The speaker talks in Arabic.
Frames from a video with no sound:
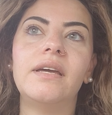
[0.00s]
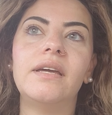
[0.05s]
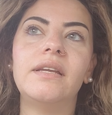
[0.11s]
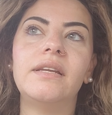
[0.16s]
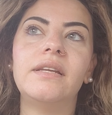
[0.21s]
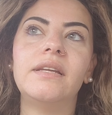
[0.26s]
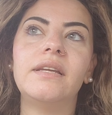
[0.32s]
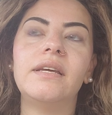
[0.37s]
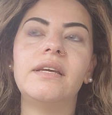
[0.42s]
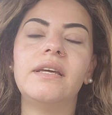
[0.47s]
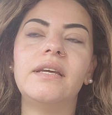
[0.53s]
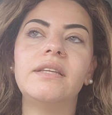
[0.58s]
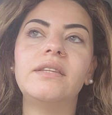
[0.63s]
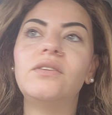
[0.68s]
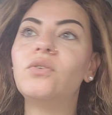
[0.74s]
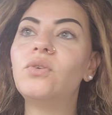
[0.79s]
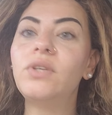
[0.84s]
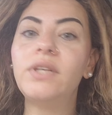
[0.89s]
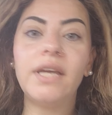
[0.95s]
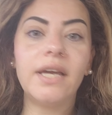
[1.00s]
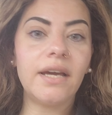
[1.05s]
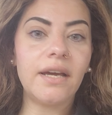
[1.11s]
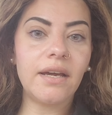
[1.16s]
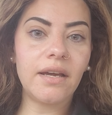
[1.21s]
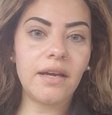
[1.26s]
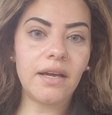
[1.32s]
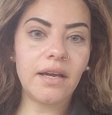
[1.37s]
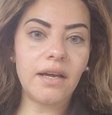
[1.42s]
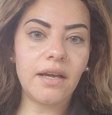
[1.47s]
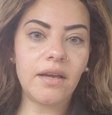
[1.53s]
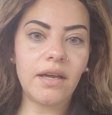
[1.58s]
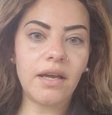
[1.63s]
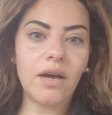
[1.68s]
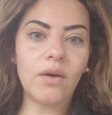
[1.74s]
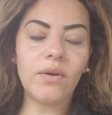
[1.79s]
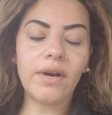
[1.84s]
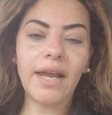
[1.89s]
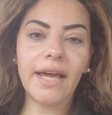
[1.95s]
ان الدنيا
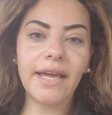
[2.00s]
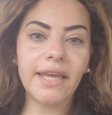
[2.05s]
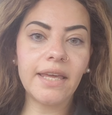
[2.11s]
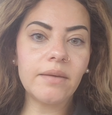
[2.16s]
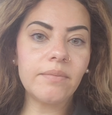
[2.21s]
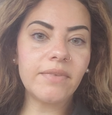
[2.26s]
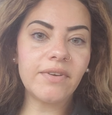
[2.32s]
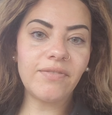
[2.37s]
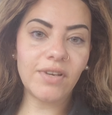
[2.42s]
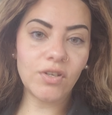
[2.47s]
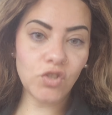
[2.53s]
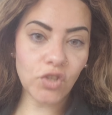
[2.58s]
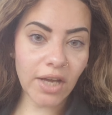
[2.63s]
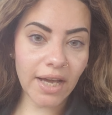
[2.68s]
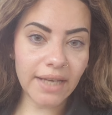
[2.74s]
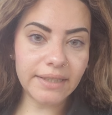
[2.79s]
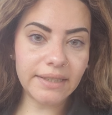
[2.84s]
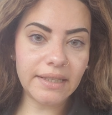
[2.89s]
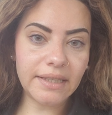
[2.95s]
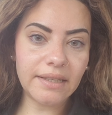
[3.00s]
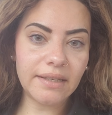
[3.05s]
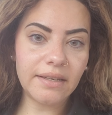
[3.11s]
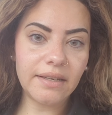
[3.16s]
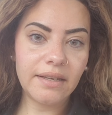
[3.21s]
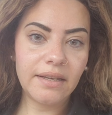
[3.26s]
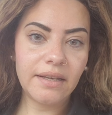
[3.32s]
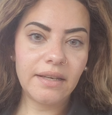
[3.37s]
او الحياه ما فيهاش عدل